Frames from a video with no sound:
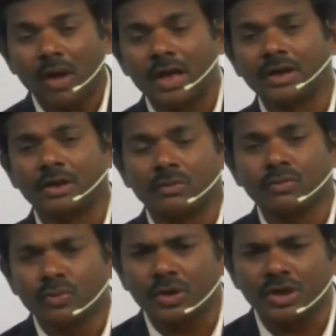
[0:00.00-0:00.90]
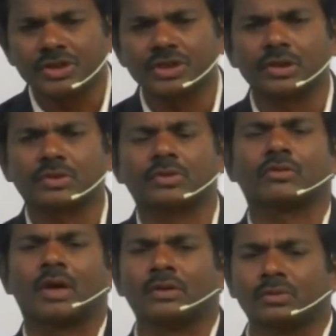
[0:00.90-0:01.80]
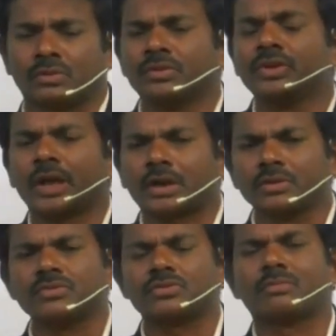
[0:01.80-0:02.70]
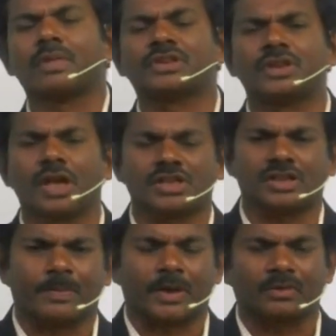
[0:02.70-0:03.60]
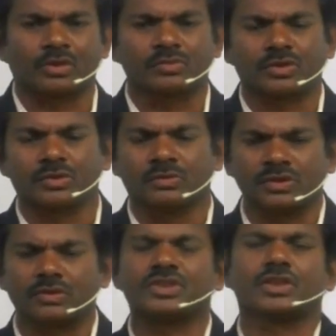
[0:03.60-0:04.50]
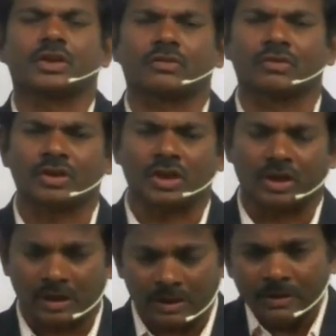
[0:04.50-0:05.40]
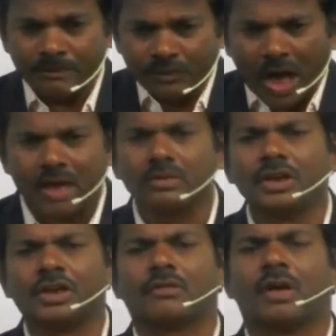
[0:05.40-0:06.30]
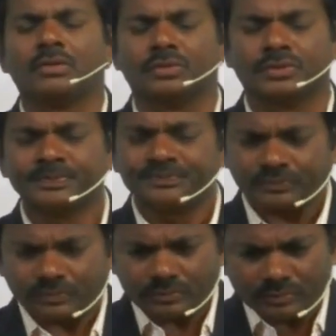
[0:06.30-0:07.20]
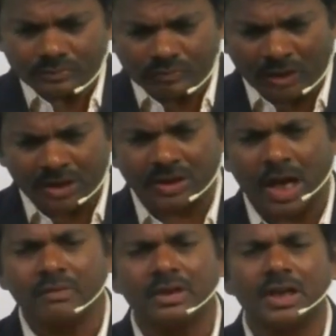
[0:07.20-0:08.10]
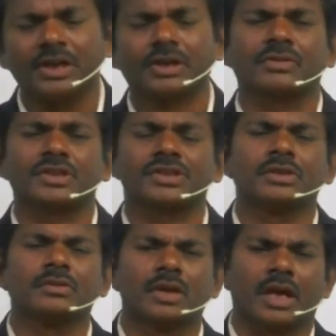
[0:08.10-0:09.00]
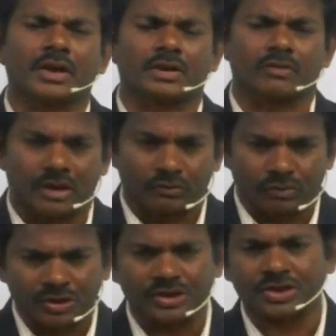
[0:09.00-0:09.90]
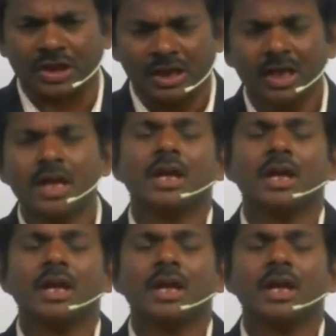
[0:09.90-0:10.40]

వాళ్ళని ఓడించినటువంటి వాళ్ళు ఎక్కడి నుంచో మధ్య ఆసియా ప్రాంతం నుంచి వచ్చినటువంటి ఆర్యులు అనేవాళ్ళు మన ద్రావిళ్ళైనటువంటి సింధు నారికత వాళ్ళని ఓడించి